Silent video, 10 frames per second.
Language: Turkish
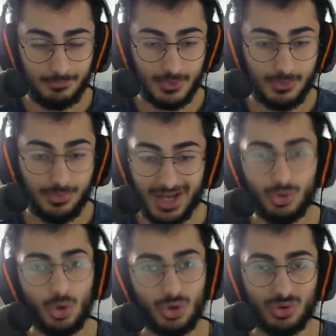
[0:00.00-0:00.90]
Far
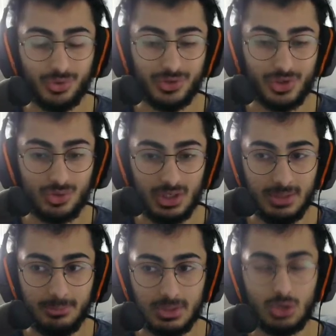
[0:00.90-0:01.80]
yok onu da
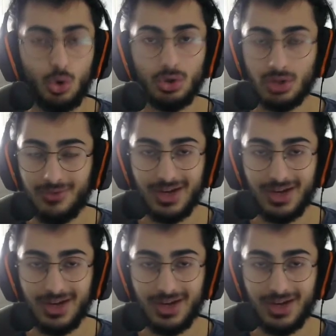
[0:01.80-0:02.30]
söyleyeyim. Korna